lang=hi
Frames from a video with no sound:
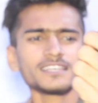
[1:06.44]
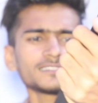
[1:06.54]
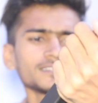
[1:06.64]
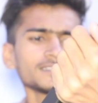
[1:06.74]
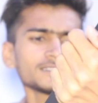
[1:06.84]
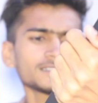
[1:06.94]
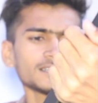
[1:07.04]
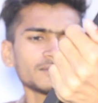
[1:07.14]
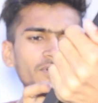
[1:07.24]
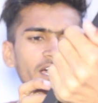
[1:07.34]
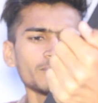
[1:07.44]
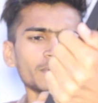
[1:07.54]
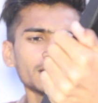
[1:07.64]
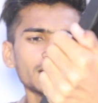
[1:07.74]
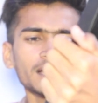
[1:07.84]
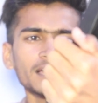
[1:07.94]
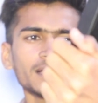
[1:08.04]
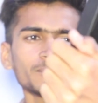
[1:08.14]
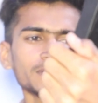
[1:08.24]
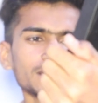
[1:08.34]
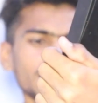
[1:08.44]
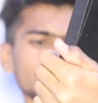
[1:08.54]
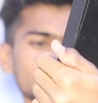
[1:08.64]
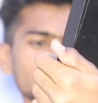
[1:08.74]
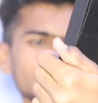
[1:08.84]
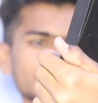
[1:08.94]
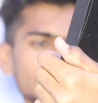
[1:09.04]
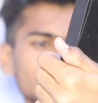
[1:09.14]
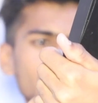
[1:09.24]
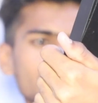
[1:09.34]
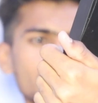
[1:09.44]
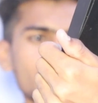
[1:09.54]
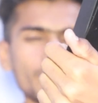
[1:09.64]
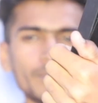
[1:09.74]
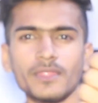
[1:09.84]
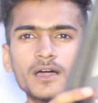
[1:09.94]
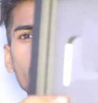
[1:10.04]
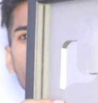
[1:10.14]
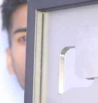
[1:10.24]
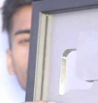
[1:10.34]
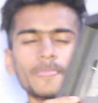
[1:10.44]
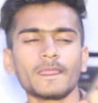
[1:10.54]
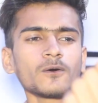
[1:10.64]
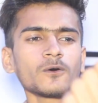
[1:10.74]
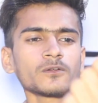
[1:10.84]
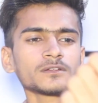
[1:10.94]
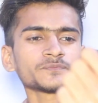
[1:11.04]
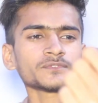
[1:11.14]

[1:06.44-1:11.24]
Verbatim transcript: आई थिंक फाइबर का या फिर ऐसा ही किसी का बना हुआ है और